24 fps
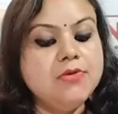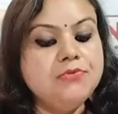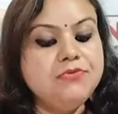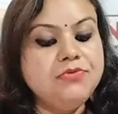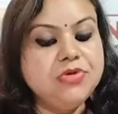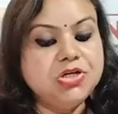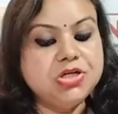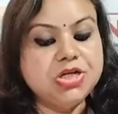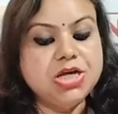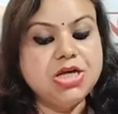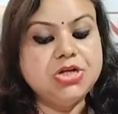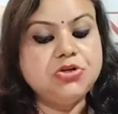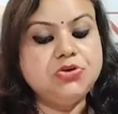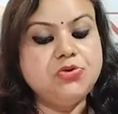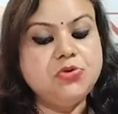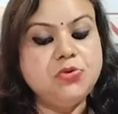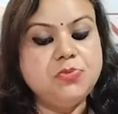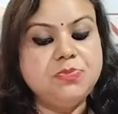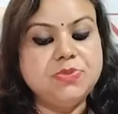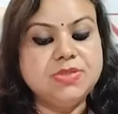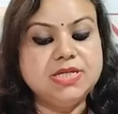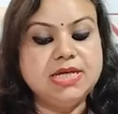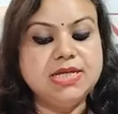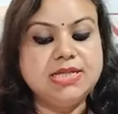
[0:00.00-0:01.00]
विशेष
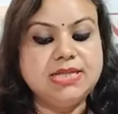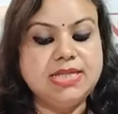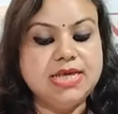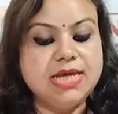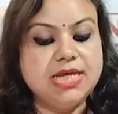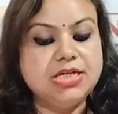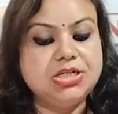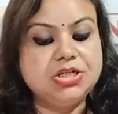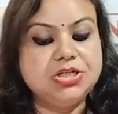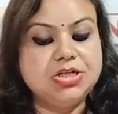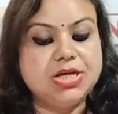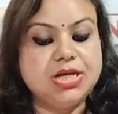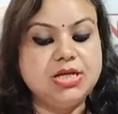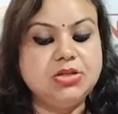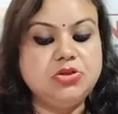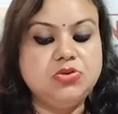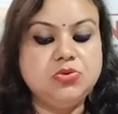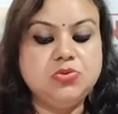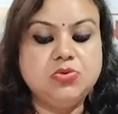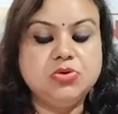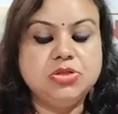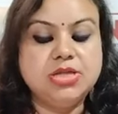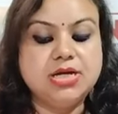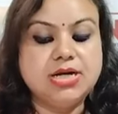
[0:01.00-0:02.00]
रूप से देश के
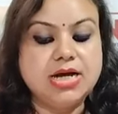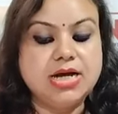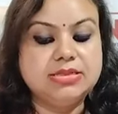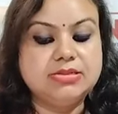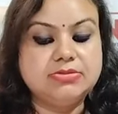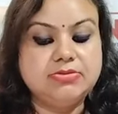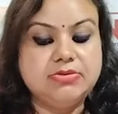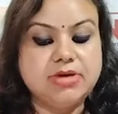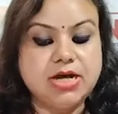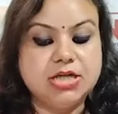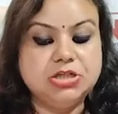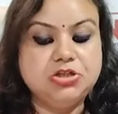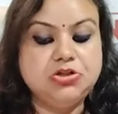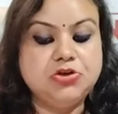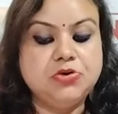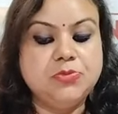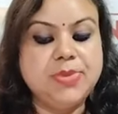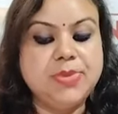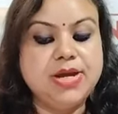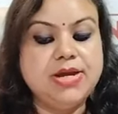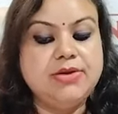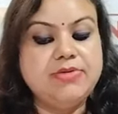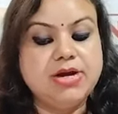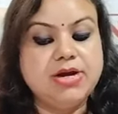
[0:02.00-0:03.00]
दूर दराज राज्यों
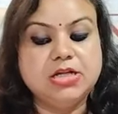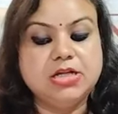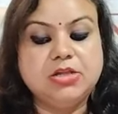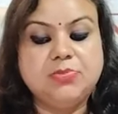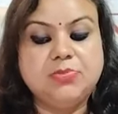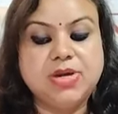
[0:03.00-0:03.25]
में रक्त